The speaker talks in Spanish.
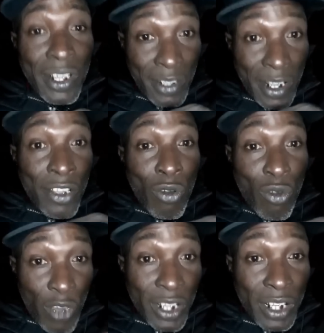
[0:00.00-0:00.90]
Y se dio
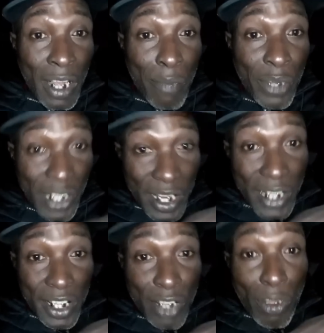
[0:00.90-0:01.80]
cuenta,
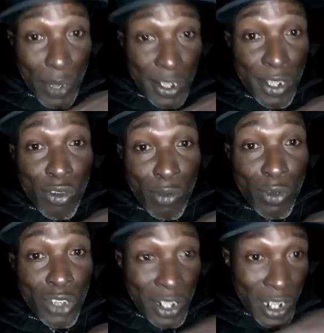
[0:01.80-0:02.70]
perteneciendo al Partido
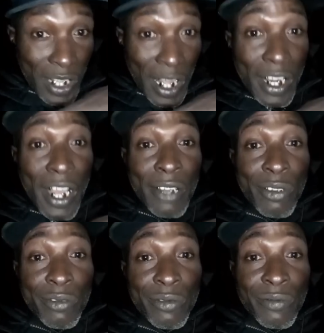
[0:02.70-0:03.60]
Comunista
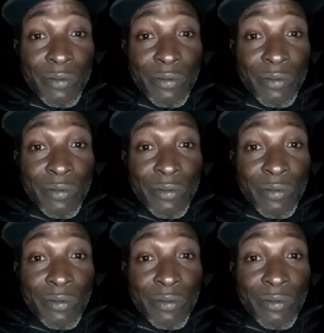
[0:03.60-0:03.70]
Italiano,